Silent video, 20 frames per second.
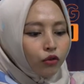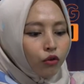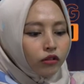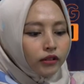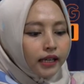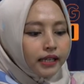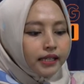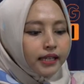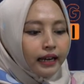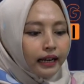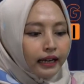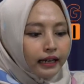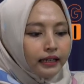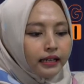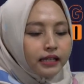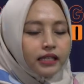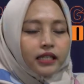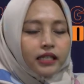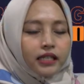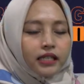Kota
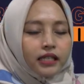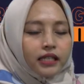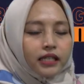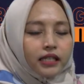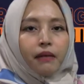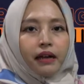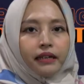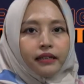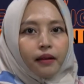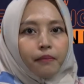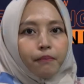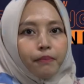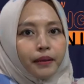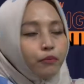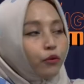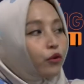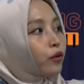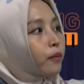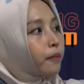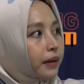Serang ini sebanyak
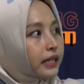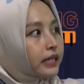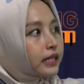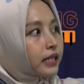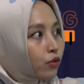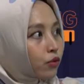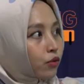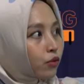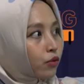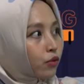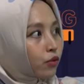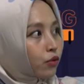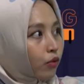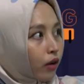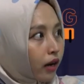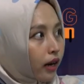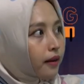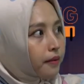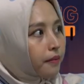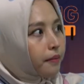44 siswa,
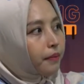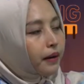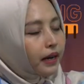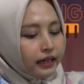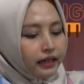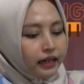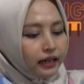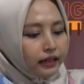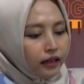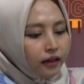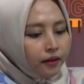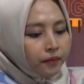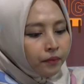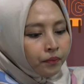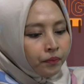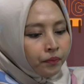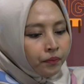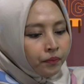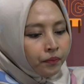Pak Denny.